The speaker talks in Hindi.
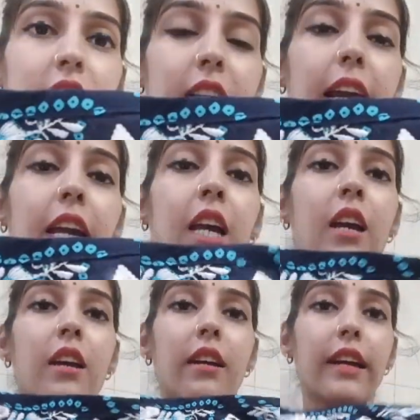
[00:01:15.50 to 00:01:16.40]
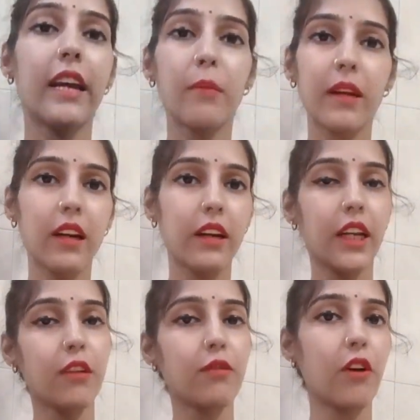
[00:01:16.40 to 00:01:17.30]
ठीक है रियल मिरर
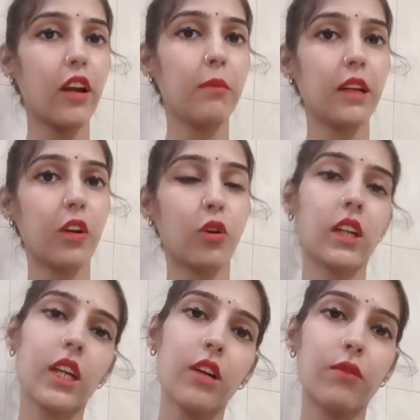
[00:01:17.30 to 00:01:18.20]
नहीं है फॉइल मिरर होते हैं ना ये